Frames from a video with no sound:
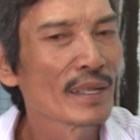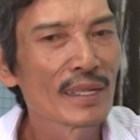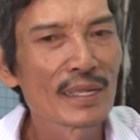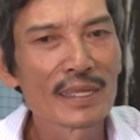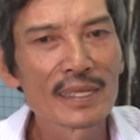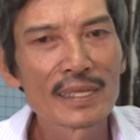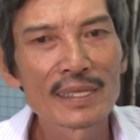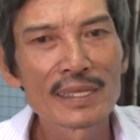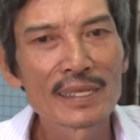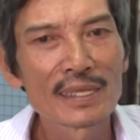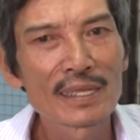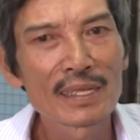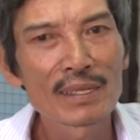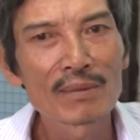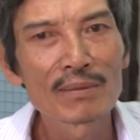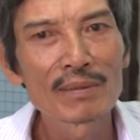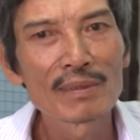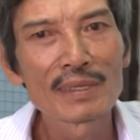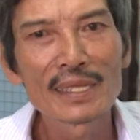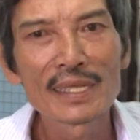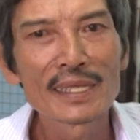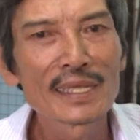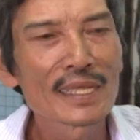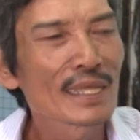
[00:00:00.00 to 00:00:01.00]
thế thì là
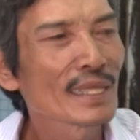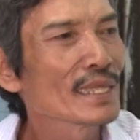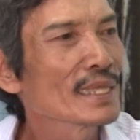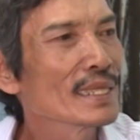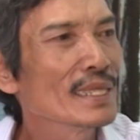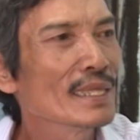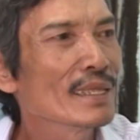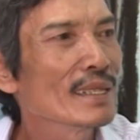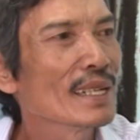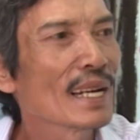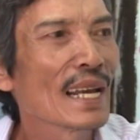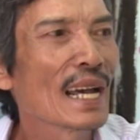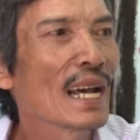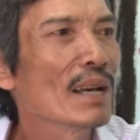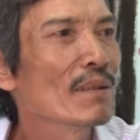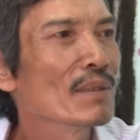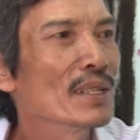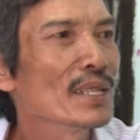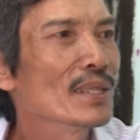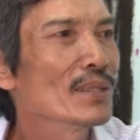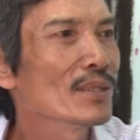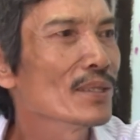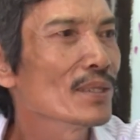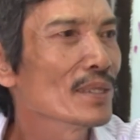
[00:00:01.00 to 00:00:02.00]
cũng nên đăng ký rồi làm
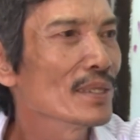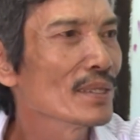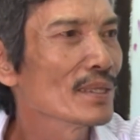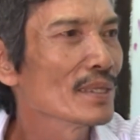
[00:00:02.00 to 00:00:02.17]
thế thôi